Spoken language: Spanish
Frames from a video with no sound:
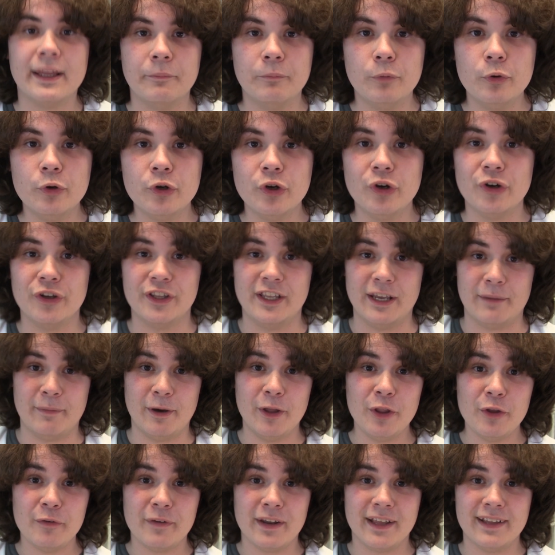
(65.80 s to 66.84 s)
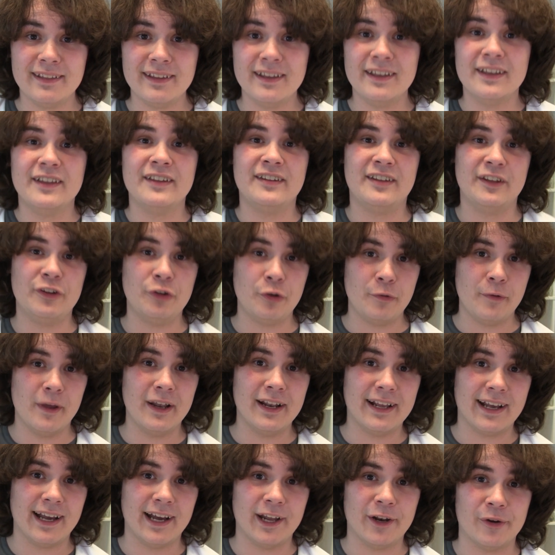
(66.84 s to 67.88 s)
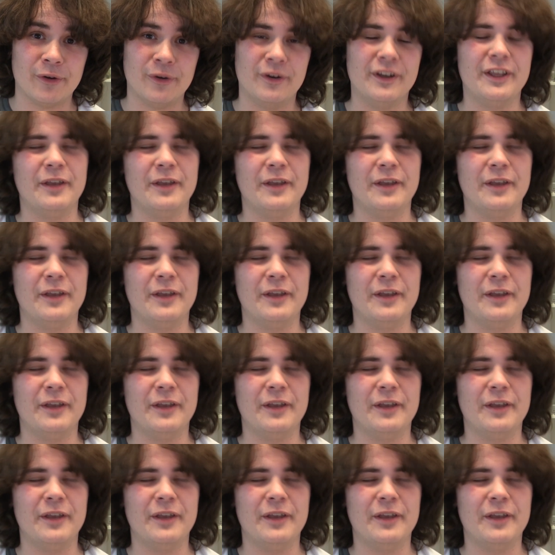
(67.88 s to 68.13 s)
de Hamburgo llamado Brand se subió al carro